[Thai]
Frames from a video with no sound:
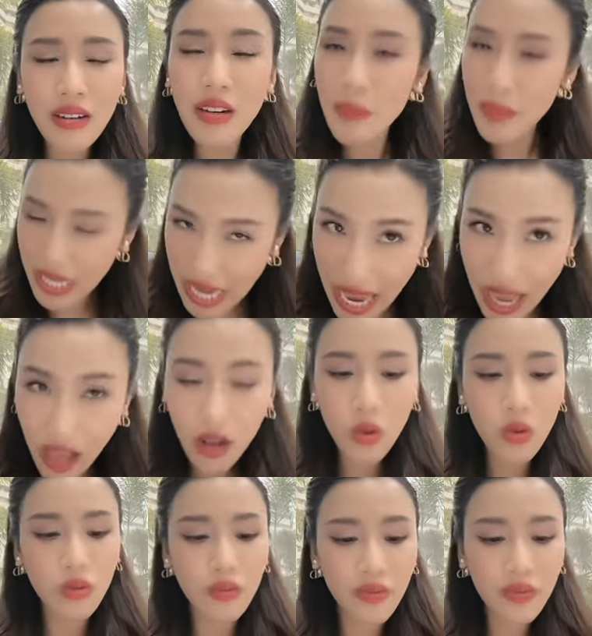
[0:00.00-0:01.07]
หรือมันแย่
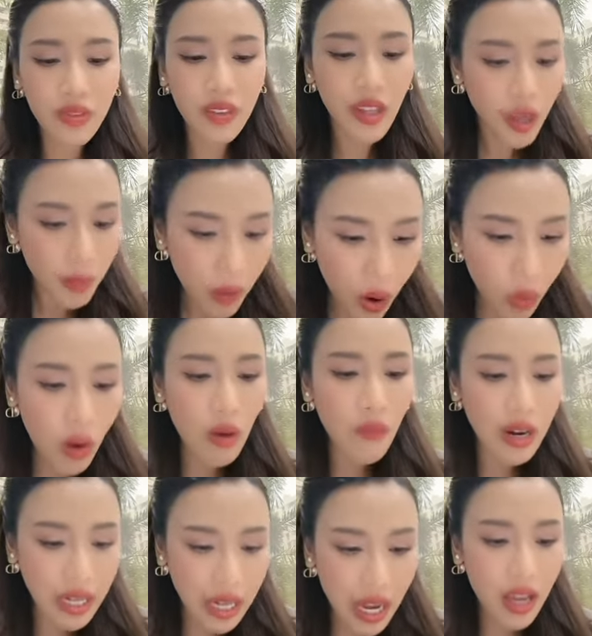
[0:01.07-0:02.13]
ลง ที่ท่านบอกว่า
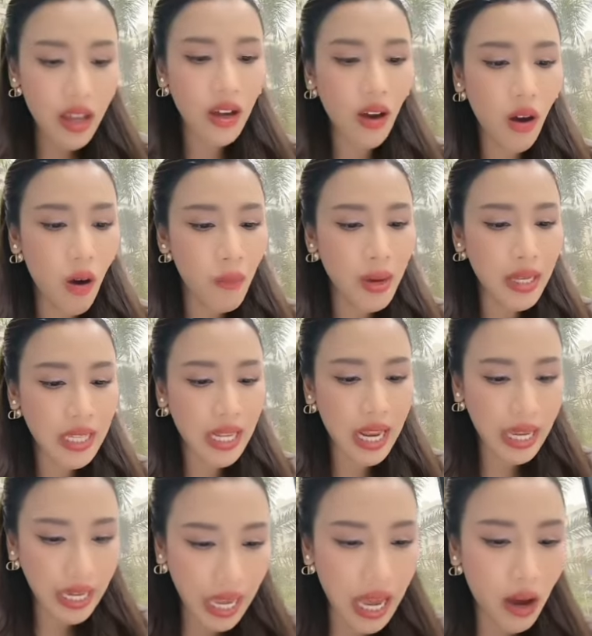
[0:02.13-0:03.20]
วันนี้ออกมาแถ
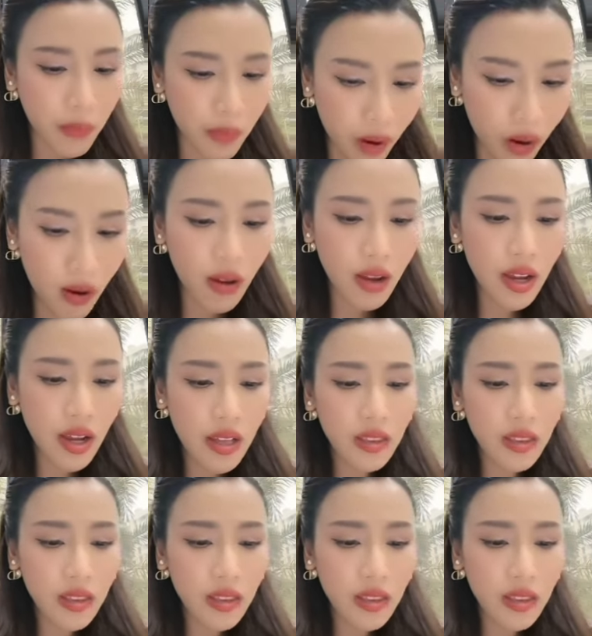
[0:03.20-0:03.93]
ลงข่าวเพราะ